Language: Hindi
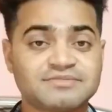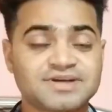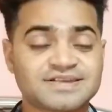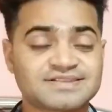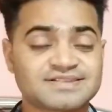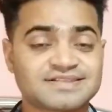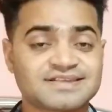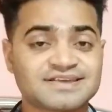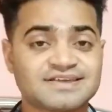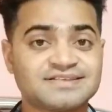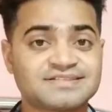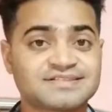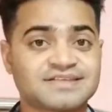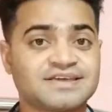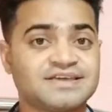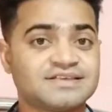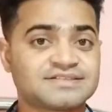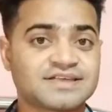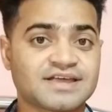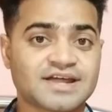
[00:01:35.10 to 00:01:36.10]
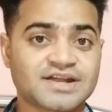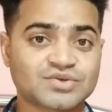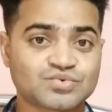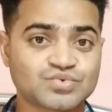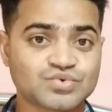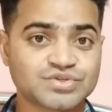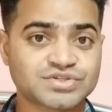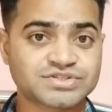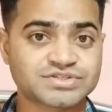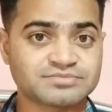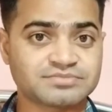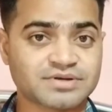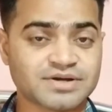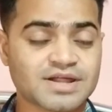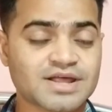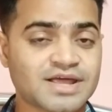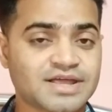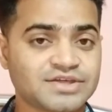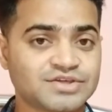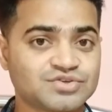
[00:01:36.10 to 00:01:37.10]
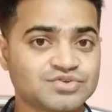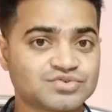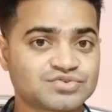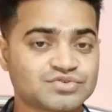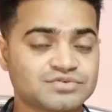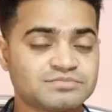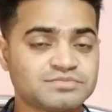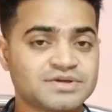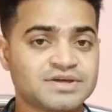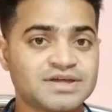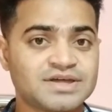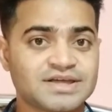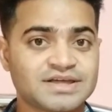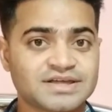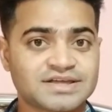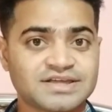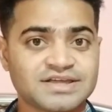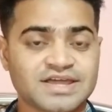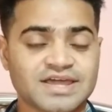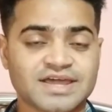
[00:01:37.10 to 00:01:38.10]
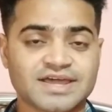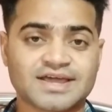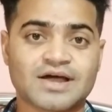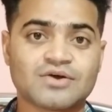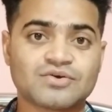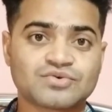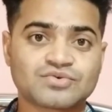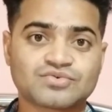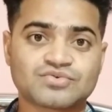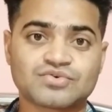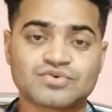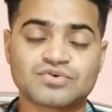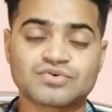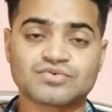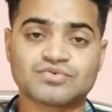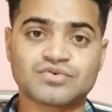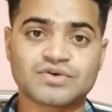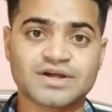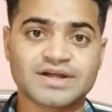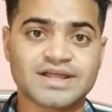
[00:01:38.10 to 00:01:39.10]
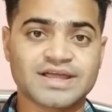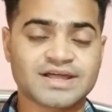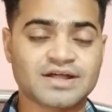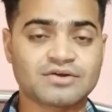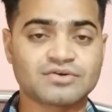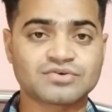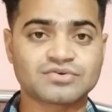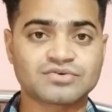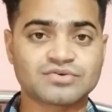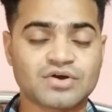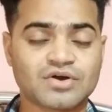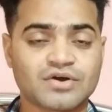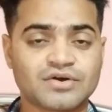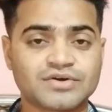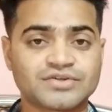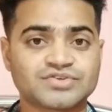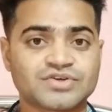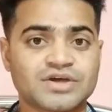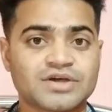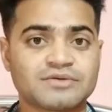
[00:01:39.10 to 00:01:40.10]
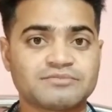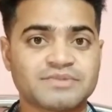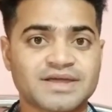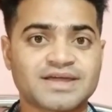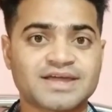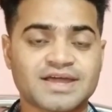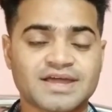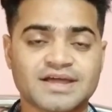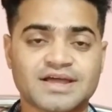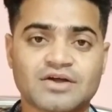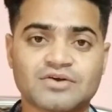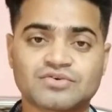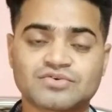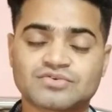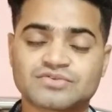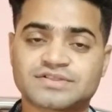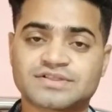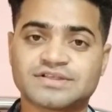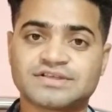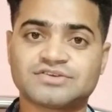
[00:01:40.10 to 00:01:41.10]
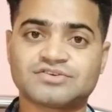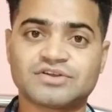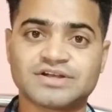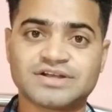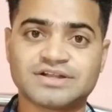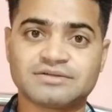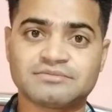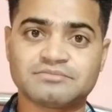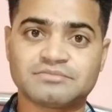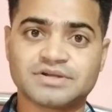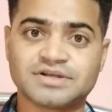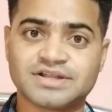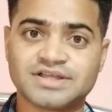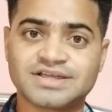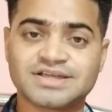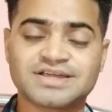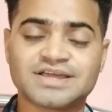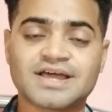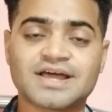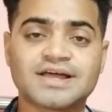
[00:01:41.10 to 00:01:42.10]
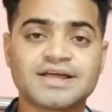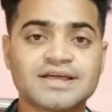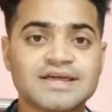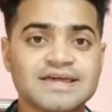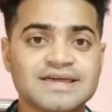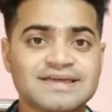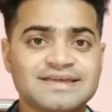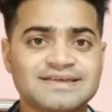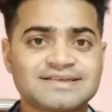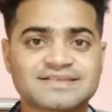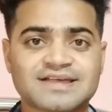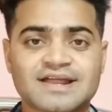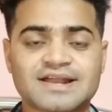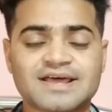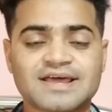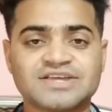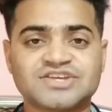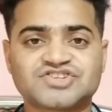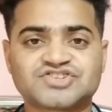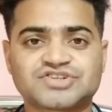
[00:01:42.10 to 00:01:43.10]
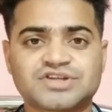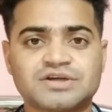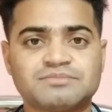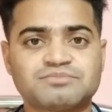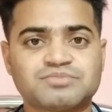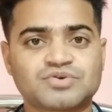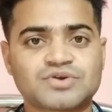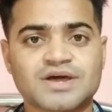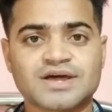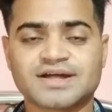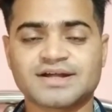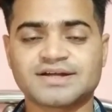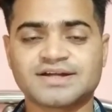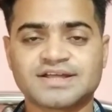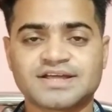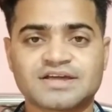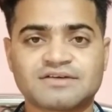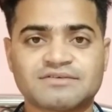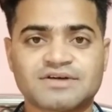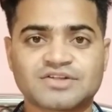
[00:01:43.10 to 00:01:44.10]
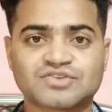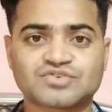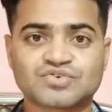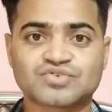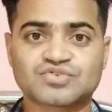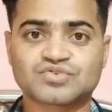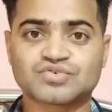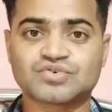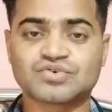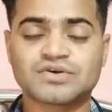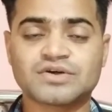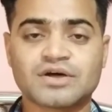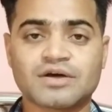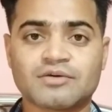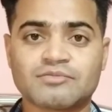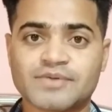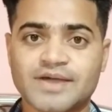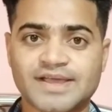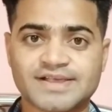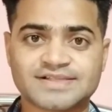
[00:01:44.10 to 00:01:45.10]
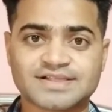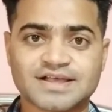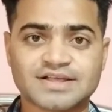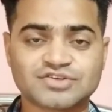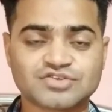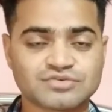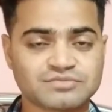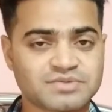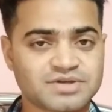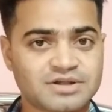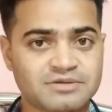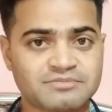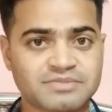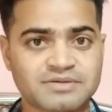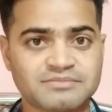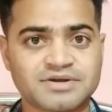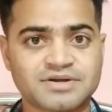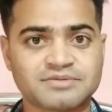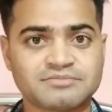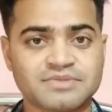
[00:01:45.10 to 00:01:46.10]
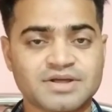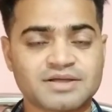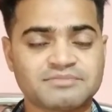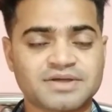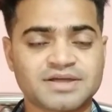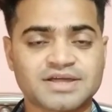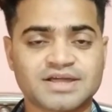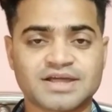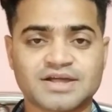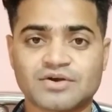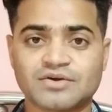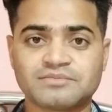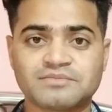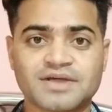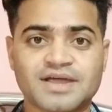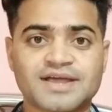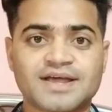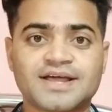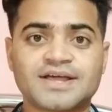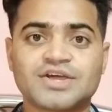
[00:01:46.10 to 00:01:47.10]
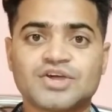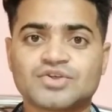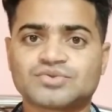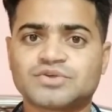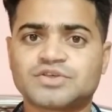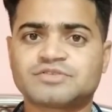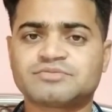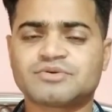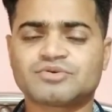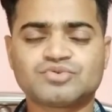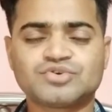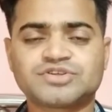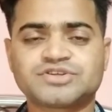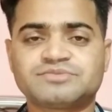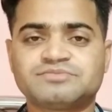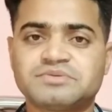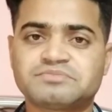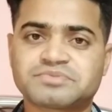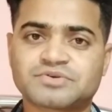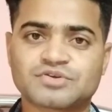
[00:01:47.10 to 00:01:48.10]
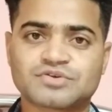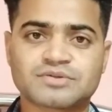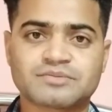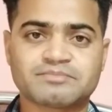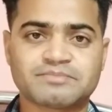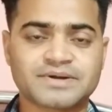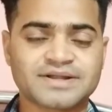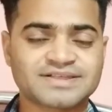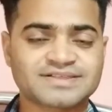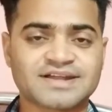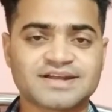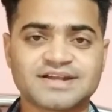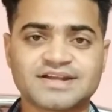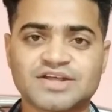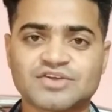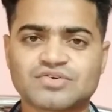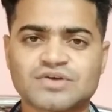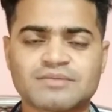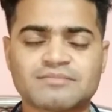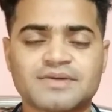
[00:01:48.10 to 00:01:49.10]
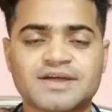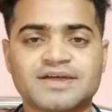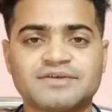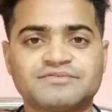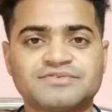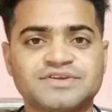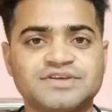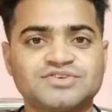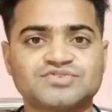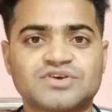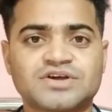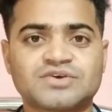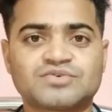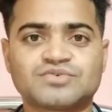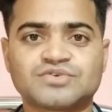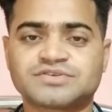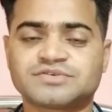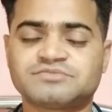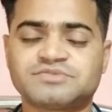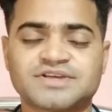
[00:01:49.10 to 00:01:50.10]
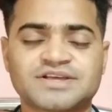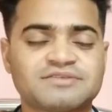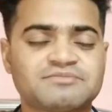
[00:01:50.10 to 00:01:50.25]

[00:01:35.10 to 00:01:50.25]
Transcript: मैं सही सही से हर कुछ भरा यूट्यूब के अकाउंट को गूगल अकाउंट को और जो है बैंक अकाउंट से जो लिंक किया ये सारा स्टेप पूरा करने के बाद दोस्तों पैसा जो मेरा पेमेंट मेरा बैंक अकाउंट में आया तो इसमें कुछ भी परेशानी नहीं हुआ मैं भी जो है कुछ भी